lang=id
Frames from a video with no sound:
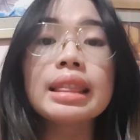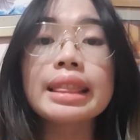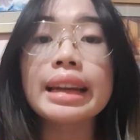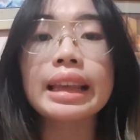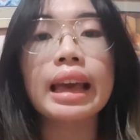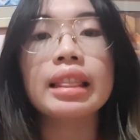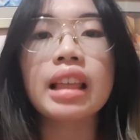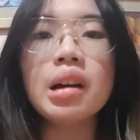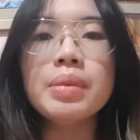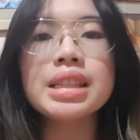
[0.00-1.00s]

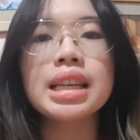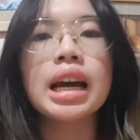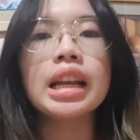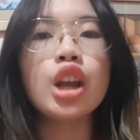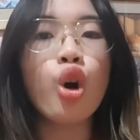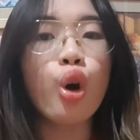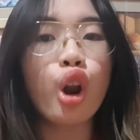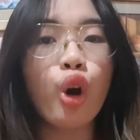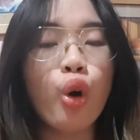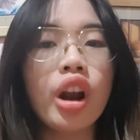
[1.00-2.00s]
ternyata masih ada
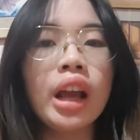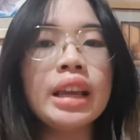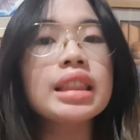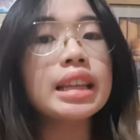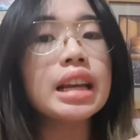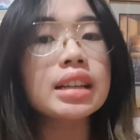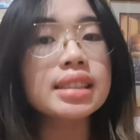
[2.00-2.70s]
orang-orang yang tidak